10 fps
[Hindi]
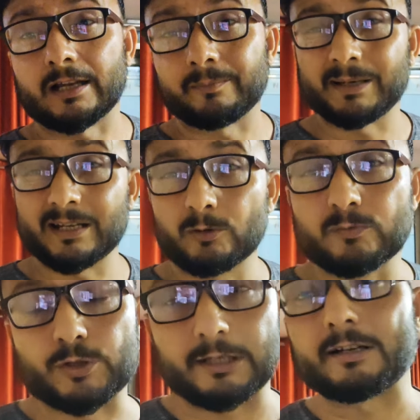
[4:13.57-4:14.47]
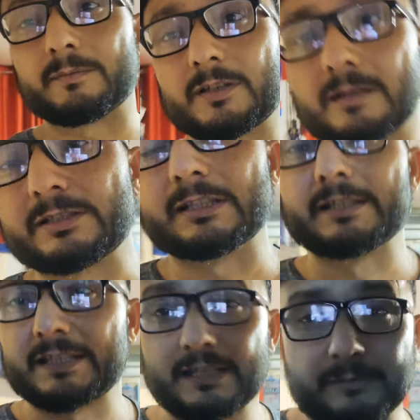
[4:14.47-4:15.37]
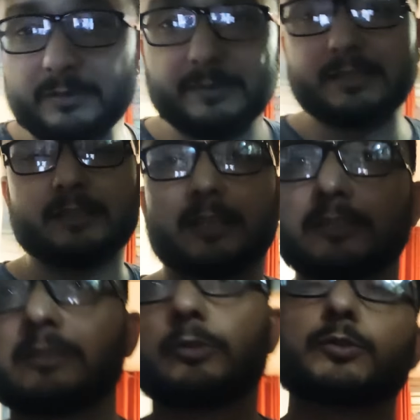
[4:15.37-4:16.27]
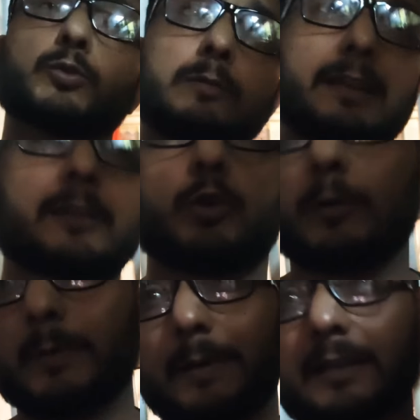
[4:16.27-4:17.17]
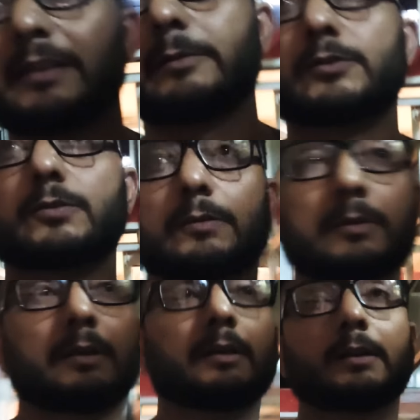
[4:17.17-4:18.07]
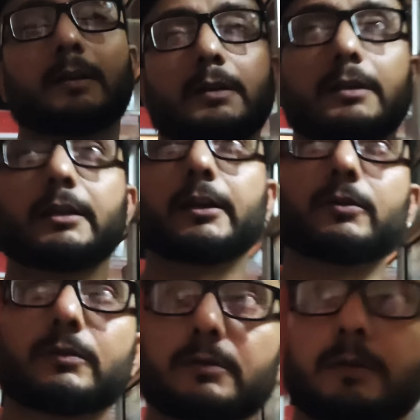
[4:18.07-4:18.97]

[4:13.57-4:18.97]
इनाम मिलना बहुत मुश्किल काम था जल्दी से इनाम नहीं मिलते थे आजकल तो स्कूल वाले थोक में बांटते हैं बच्चों को ये देखो